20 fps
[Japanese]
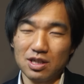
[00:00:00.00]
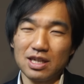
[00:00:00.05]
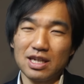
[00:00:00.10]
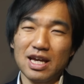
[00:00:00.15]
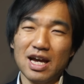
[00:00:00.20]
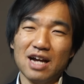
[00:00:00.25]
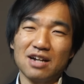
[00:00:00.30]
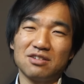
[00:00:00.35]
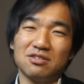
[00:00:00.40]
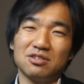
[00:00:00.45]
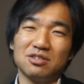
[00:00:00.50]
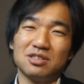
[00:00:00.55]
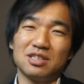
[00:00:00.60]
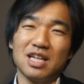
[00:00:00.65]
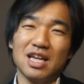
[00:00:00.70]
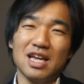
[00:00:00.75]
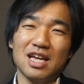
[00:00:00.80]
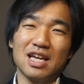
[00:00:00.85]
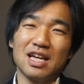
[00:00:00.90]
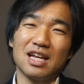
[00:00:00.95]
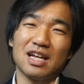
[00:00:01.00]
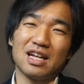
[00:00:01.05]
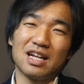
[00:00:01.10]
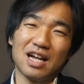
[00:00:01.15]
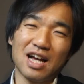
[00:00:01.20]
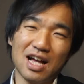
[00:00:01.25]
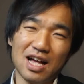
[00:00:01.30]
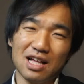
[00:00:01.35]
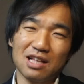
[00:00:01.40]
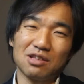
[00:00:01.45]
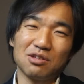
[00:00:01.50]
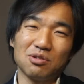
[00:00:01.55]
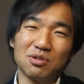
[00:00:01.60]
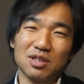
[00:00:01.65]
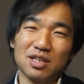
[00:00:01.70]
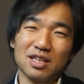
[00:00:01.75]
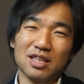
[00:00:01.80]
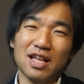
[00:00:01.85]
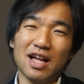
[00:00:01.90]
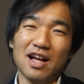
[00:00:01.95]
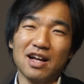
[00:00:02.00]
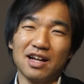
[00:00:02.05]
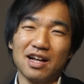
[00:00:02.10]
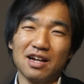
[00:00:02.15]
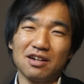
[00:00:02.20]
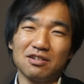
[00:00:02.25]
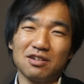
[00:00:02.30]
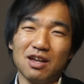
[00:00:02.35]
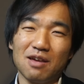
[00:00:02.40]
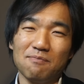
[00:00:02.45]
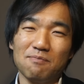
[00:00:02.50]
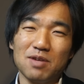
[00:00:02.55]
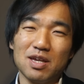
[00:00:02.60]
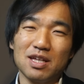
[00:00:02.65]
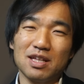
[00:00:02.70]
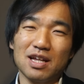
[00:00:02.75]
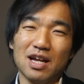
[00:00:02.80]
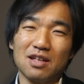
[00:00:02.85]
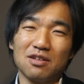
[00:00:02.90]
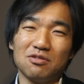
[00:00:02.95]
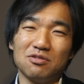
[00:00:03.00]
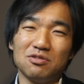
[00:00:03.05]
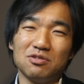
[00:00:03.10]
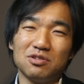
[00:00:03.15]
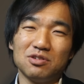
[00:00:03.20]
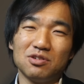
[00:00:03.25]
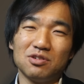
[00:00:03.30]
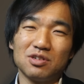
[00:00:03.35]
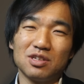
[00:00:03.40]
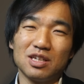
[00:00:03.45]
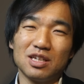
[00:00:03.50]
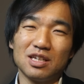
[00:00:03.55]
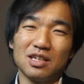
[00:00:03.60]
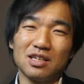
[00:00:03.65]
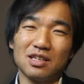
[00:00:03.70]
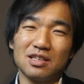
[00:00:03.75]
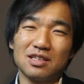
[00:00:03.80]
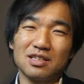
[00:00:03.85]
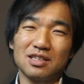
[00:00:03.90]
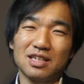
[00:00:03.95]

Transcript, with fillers: 200D がそういった山岳レピーターの運用に